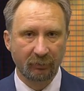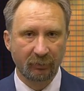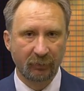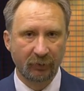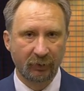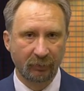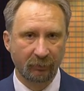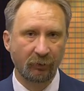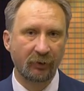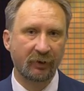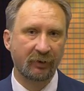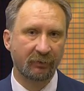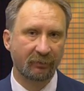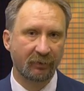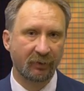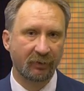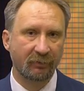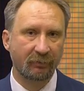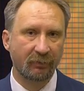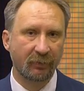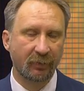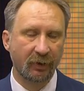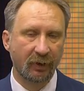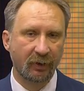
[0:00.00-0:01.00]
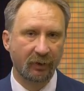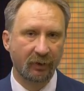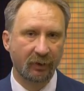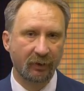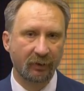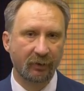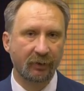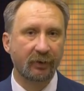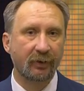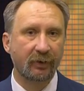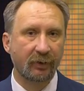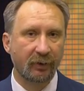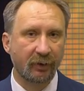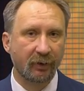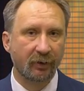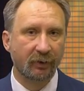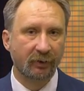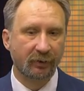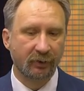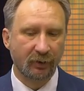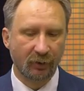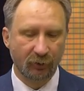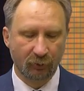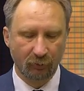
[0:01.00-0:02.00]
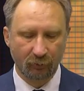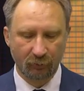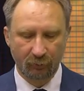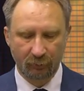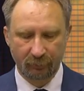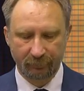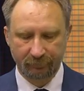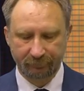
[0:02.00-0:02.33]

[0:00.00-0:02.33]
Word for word: сегодня вам и расскажу.